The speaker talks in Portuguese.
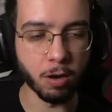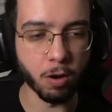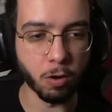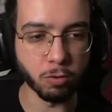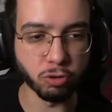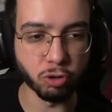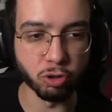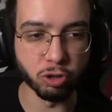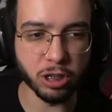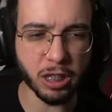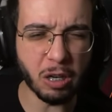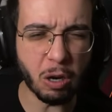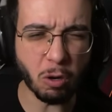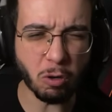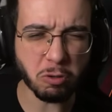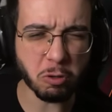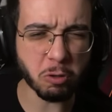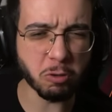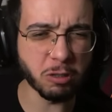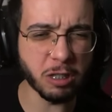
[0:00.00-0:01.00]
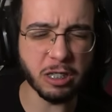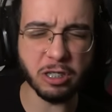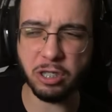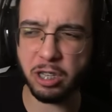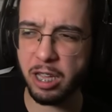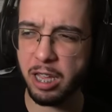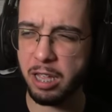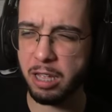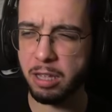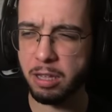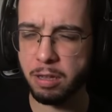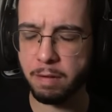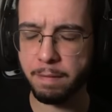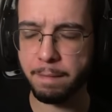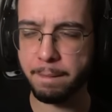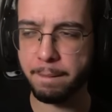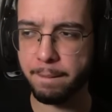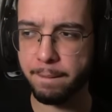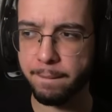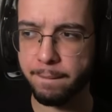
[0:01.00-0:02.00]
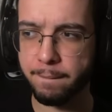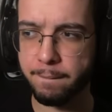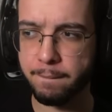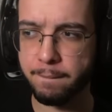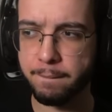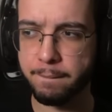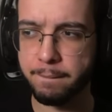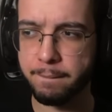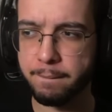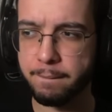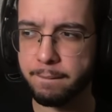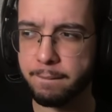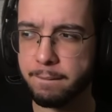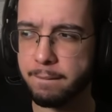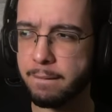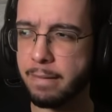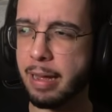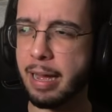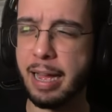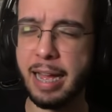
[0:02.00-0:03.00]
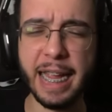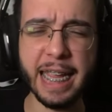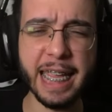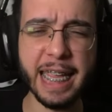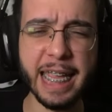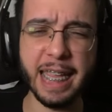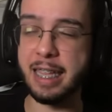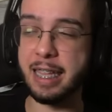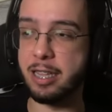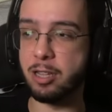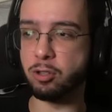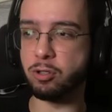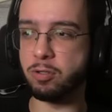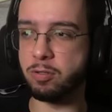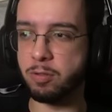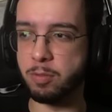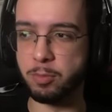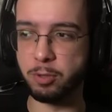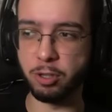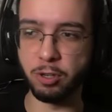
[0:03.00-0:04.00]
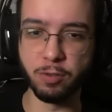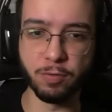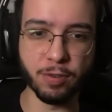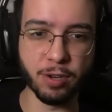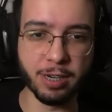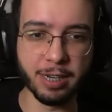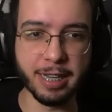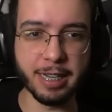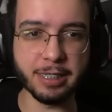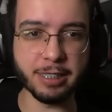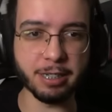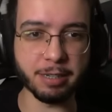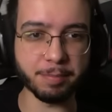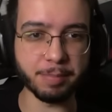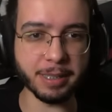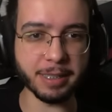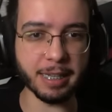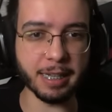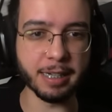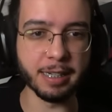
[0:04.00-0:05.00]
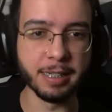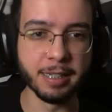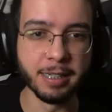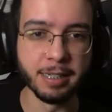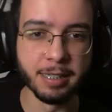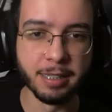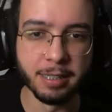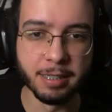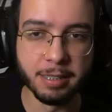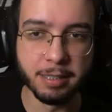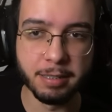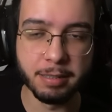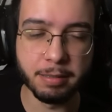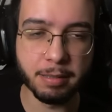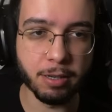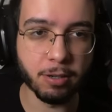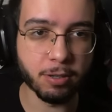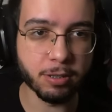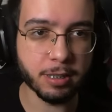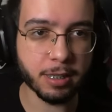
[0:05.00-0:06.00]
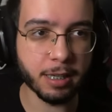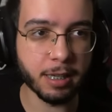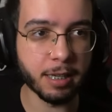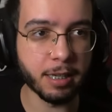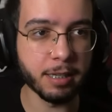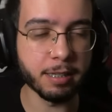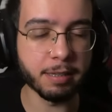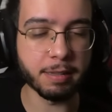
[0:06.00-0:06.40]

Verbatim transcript: ó o somzinho, ó o somzinho disso aqui. Ai, eu tô como tô no volante, rapaziada. Negócio aqui